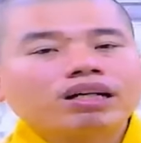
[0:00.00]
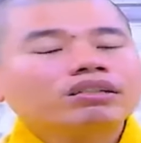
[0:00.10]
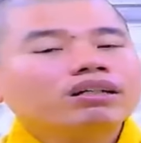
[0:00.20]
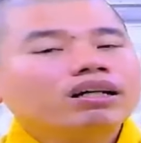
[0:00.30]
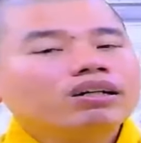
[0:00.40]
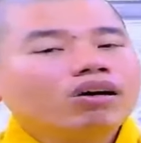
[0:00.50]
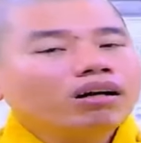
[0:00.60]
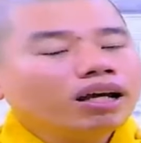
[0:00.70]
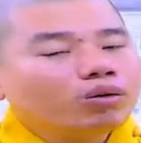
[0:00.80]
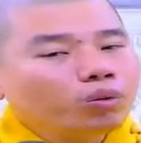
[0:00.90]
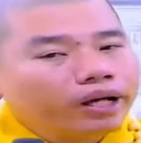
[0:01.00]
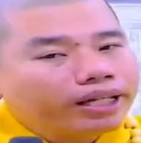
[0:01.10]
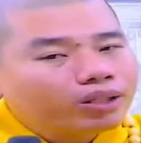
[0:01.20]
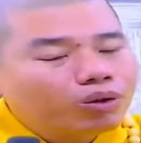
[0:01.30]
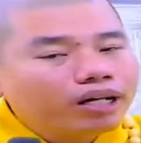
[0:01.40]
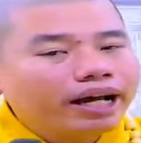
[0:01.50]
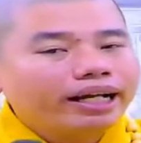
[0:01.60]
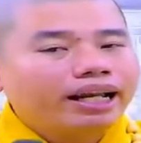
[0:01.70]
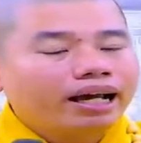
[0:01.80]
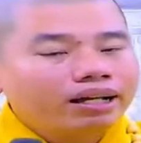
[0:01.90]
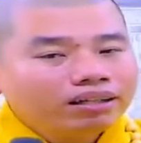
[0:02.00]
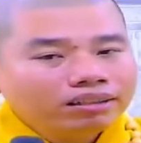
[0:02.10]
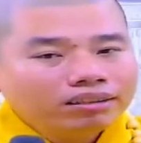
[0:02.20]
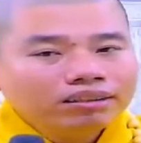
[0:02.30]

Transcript: từ nơi đó là nguyện của ngài là